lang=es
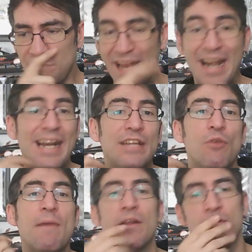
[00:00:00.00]

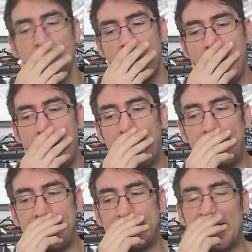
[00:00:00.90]
retomaron
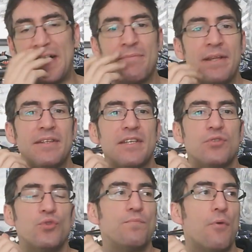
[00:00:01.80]
literalmente
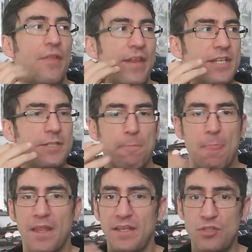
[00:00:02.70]
sus poderes
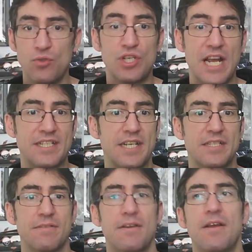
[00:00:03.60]
y sus
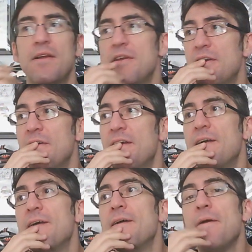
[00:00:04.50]
casas.
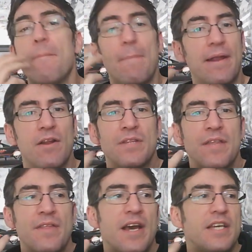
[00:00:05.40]
Para que lo
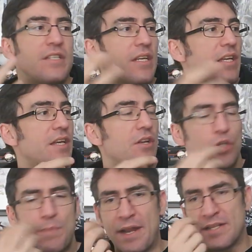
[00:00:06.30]
entendáis, que
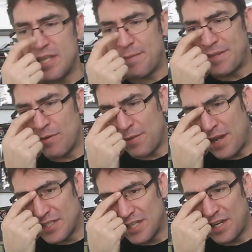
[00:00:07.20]
los planetas de repente volvían
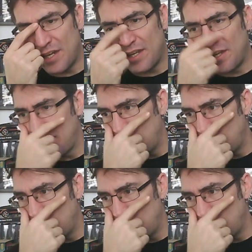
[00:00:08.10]
a ser eh,